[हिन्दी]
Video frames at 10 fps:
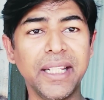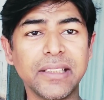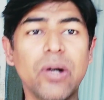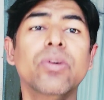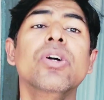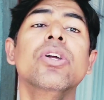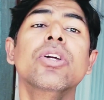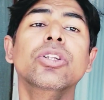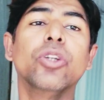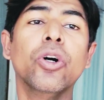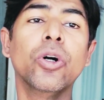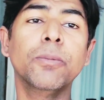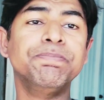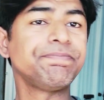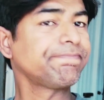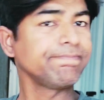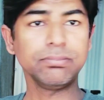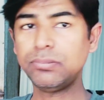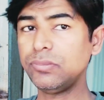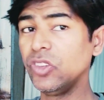लेता हूँ तो
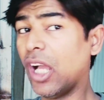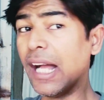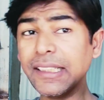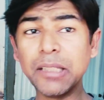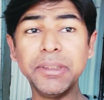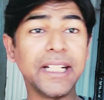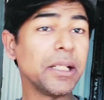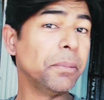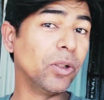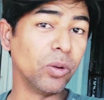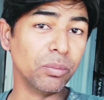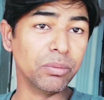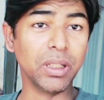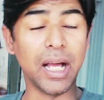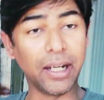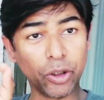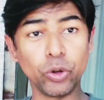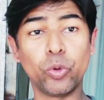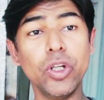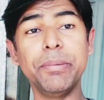आज़ाद वीज़ा के बिल्कुल अगर जो
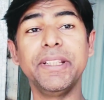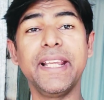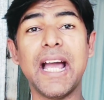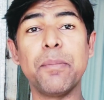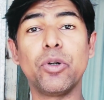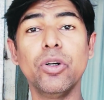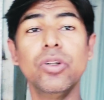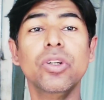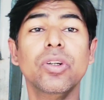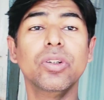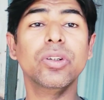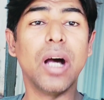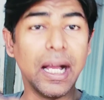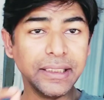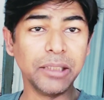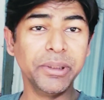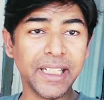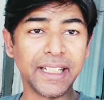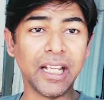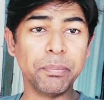कोई भी दे रहा है आपको आज़ाद वीज़ा
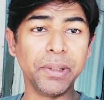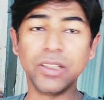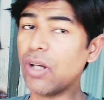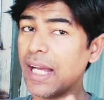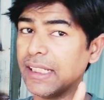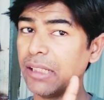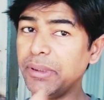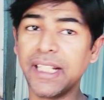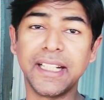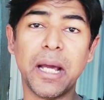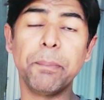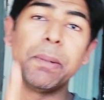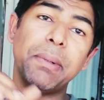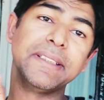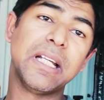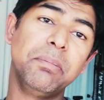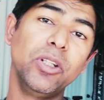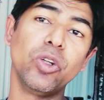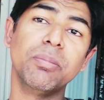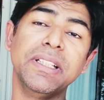के नाम पे तो आज़ाद वीज़ा के नाम पे पैसा
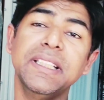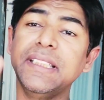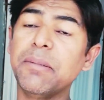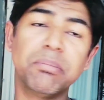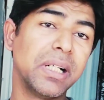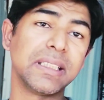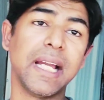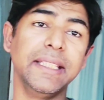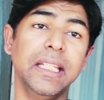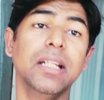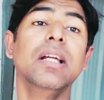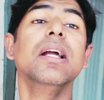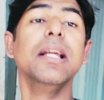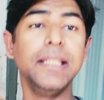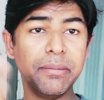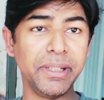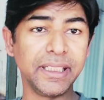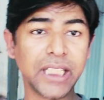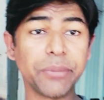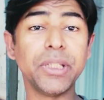बिल्कुल मत दीजिए मत आइए ये मेरे
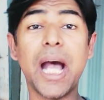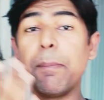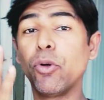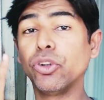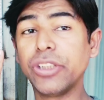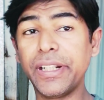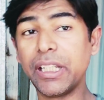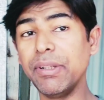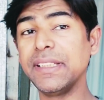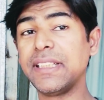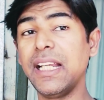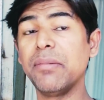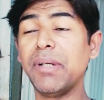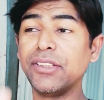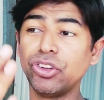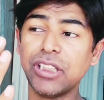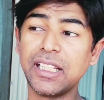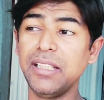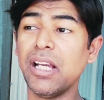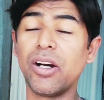तरफ से आप लोगों से रिक्वेस्ट है मैं सोचा
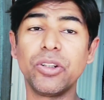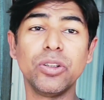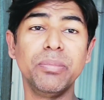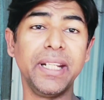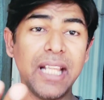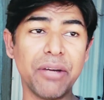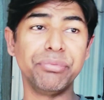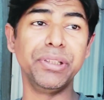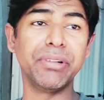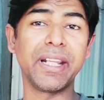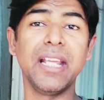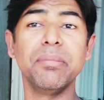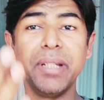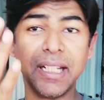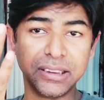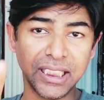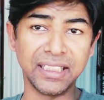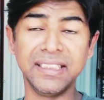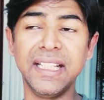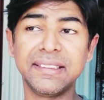कि अगर जो मेरे आप व्यूवर हैं मेरा
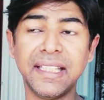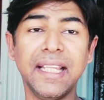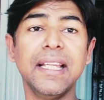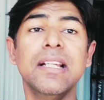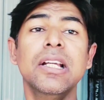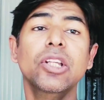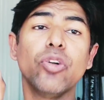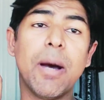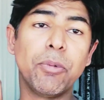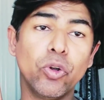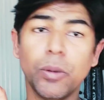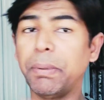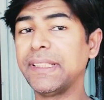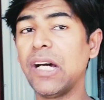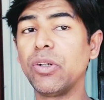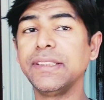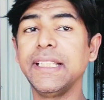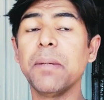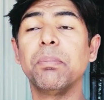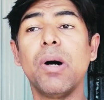चैनल देखते हैं तो आप लोगों को पता होना
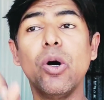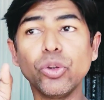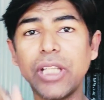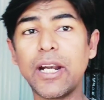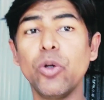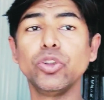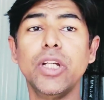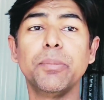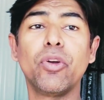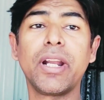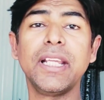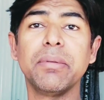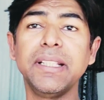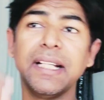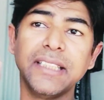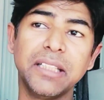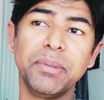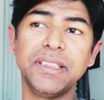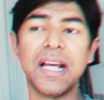चाहिए बहुत सारे लोग जो है बोल रहे हैं कि भाई आज़ाद वीज़ा